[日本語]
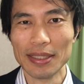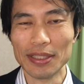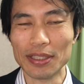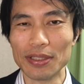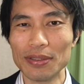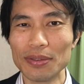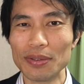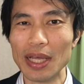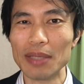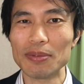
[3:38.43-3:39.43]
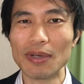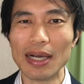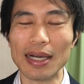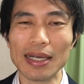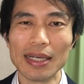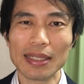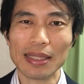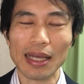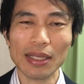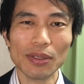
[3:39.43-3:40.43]
地球の内部は
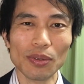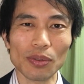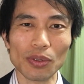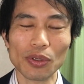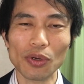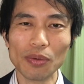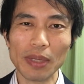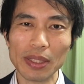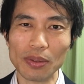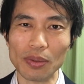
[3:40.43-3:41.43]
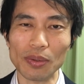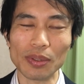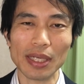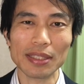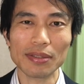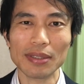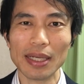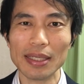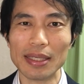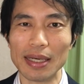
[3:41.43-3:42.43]
太陽の表面と同じく
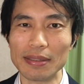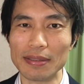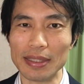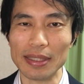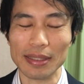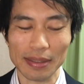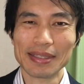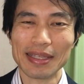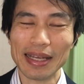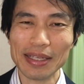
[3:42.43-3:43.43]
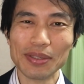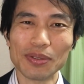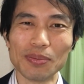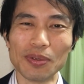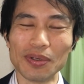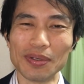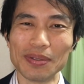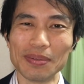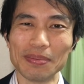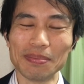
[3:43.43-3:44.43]
らい暑い。太陽も
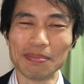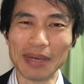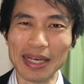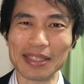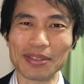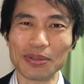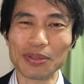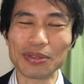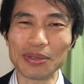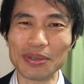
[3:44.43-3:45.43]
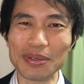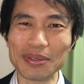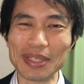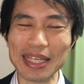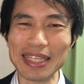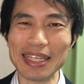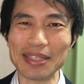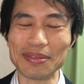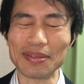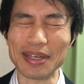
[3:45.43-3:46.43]
まあ想像できな
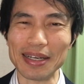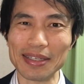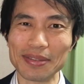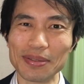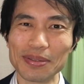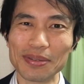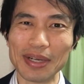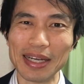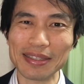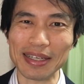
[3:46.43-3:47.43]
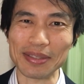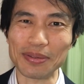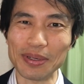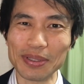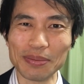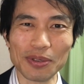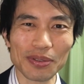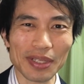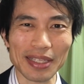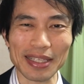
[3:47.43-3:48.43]
いというか想像をはるかに超えるも
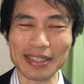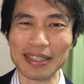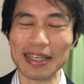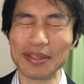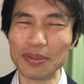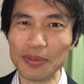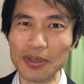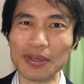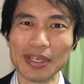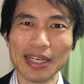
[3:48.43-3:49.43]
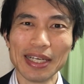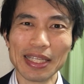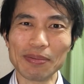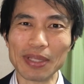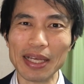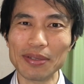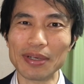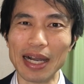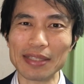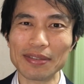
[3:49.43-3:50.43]
のなんですけれども、でも太陽
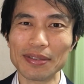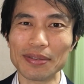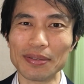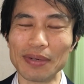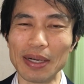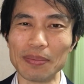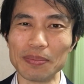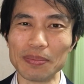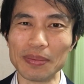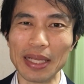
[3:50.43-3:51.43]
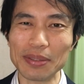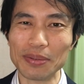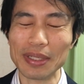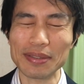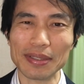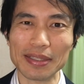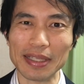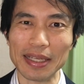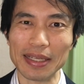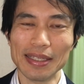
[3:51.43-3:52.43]
が暑いというのはなんとなくです
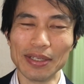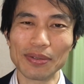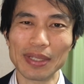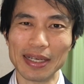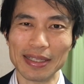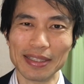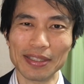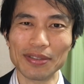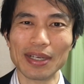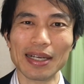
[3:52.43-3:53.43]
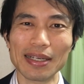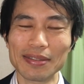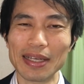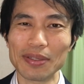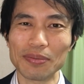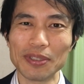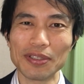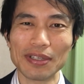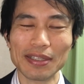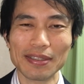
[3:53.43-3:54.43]
ね、いろんな地球科学系の
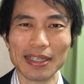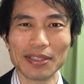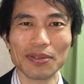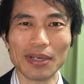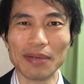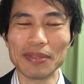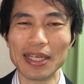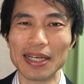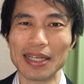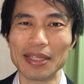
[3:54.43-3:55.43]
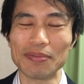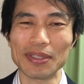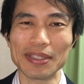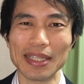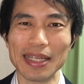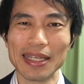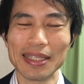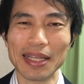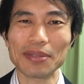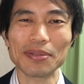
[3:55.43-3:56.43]
ビジュアル雑誌とか見ながらでもですね、
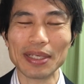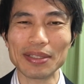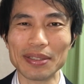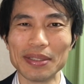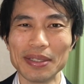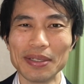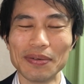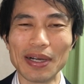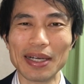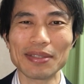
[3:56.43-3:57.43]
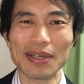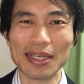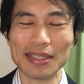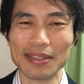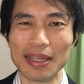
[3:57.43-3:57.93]
なんとなくわかるわけです。